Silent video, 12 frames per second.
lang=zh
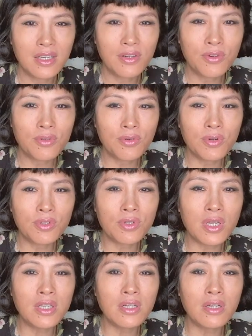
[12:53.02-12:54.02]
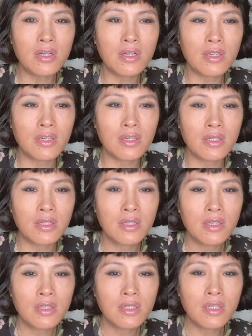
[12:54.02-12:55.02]
我我觉得，呃，
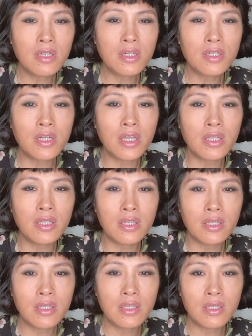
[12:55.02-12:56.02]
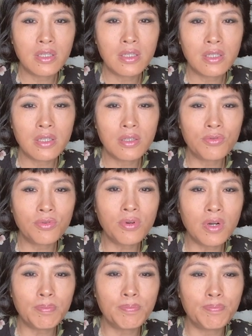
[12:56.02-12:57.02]
一个人如
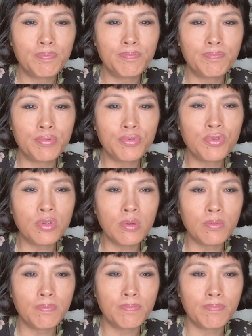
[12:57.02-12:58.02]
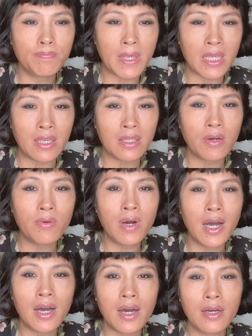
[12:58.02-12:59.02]
果不去比的
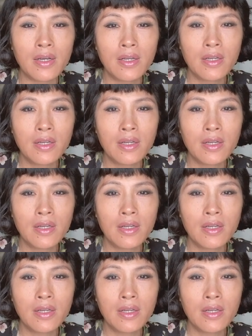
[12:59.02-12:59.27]
话，